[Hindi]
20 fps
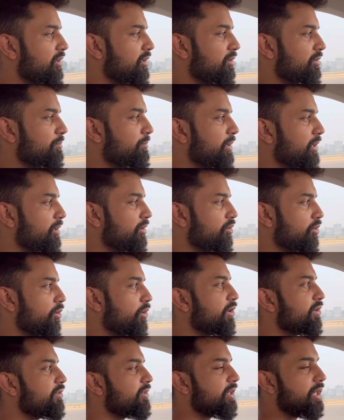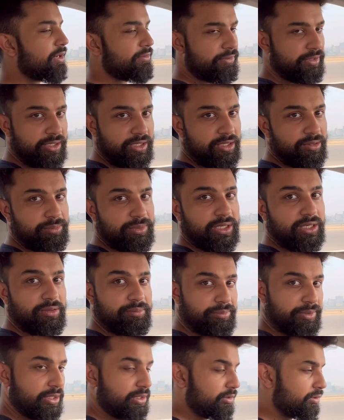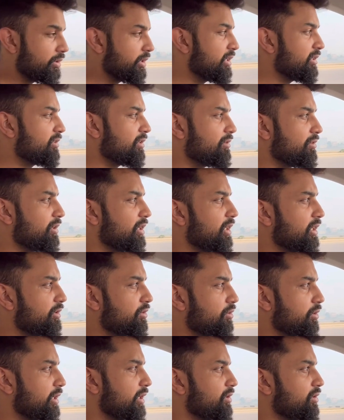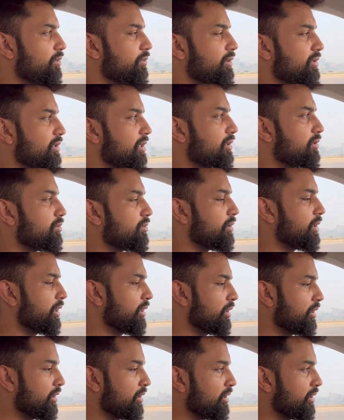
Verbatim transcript: इसमें नॉइज काफी कम है कम्पेयर टू डीजल वाली जो एक्सीबी सात सौ है